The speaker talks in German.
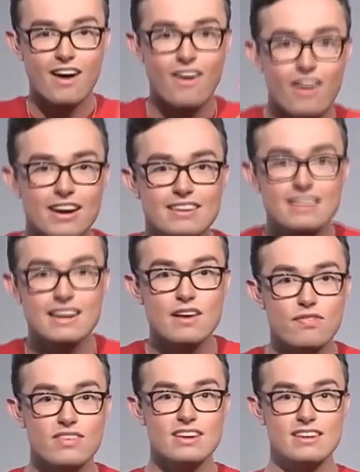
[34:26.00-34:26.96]
heute
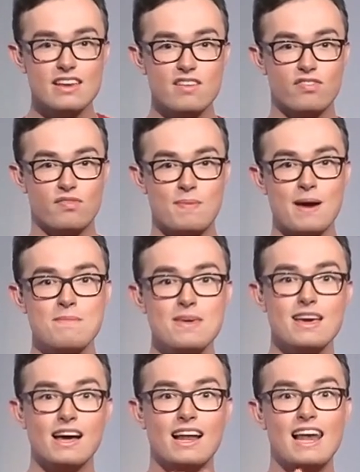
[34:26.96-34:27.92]
definitiv bei
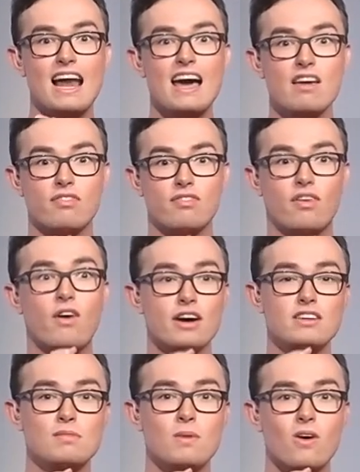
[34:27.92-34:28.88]
mir live,
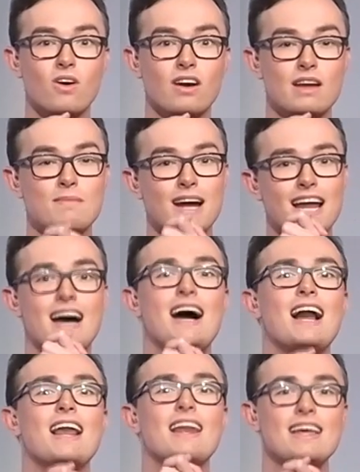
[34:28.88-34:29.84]
heute Morgen, in meiner
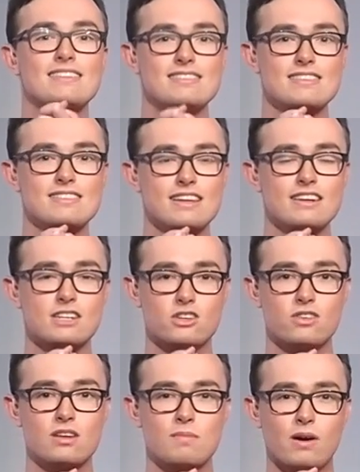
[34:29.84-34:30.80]
allerletzten
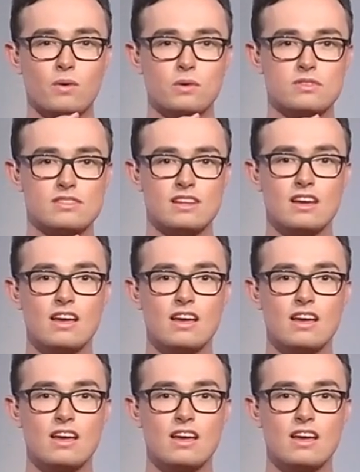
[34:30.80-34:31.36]
Sendestunde im August.